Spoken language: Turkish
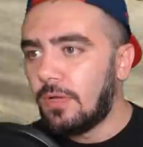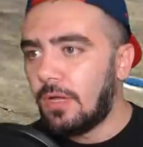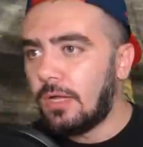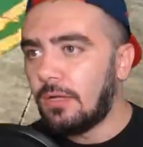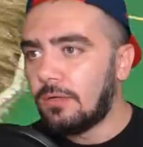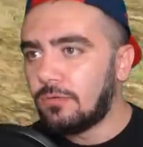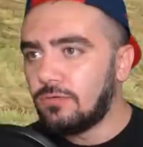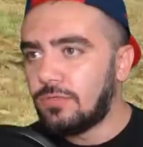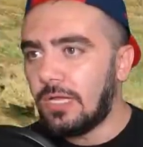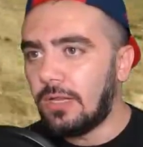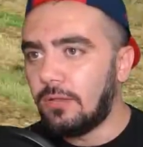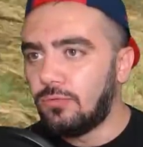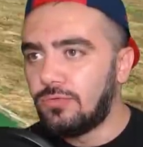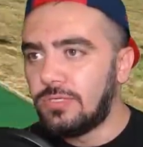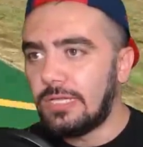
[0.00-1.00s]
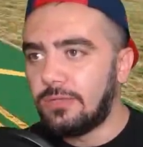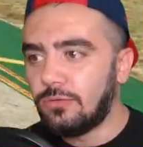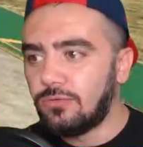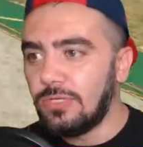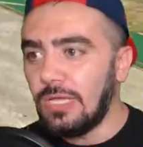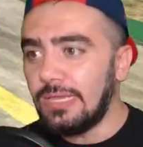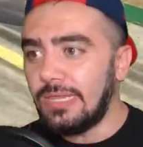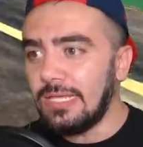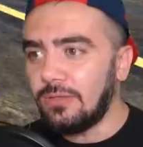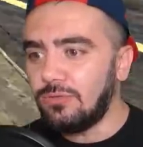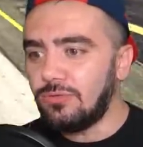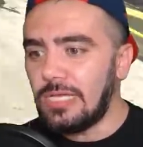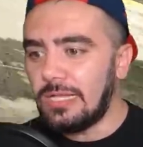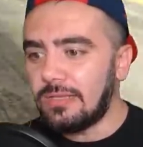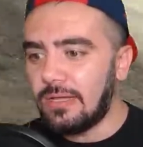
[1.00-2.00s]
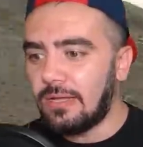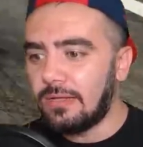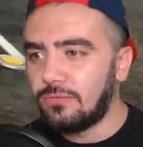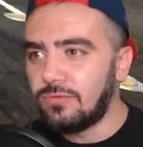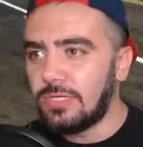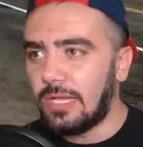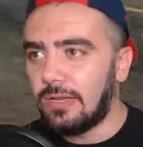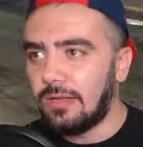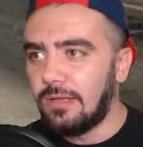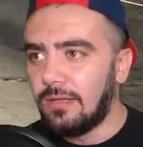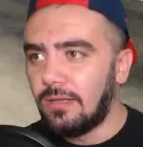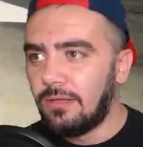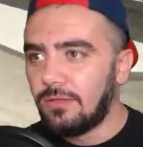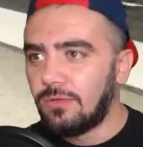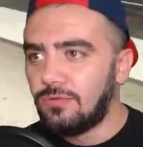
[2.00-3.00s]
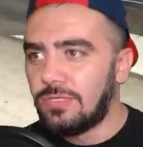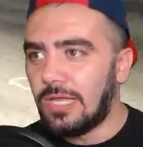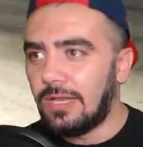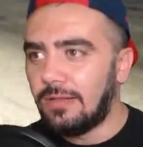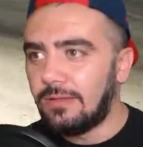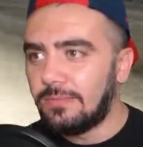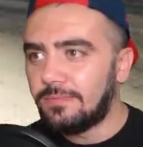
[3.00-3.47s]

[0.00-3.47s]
Ha güzel. Düzelttik. Düzelttik. Güzel. Ha güzel. Güzel.